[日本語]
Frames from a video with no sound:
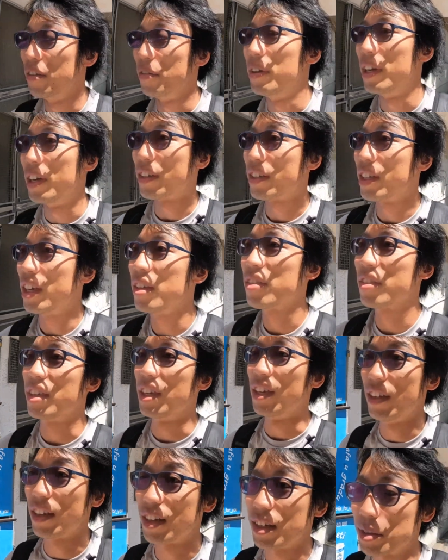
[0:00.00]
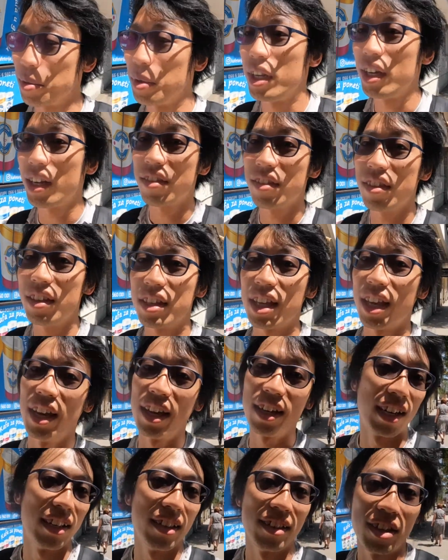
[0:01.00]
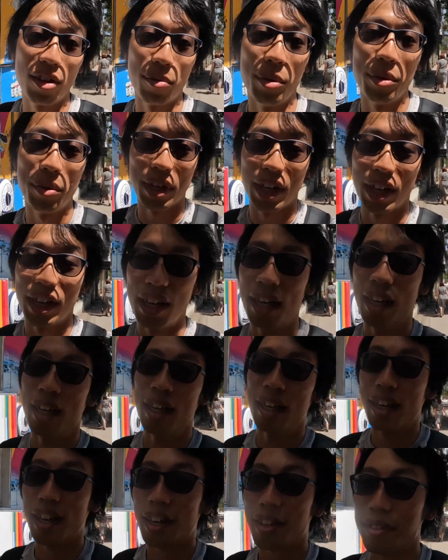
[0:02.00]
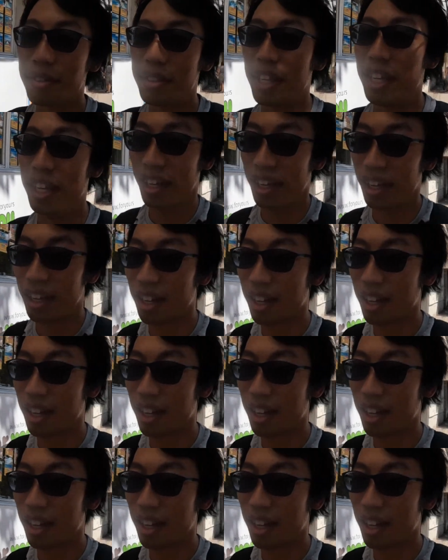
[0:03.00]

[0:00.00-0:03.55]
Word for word: まあ、景色、なんかそれらしい景観っていうものがあるんで、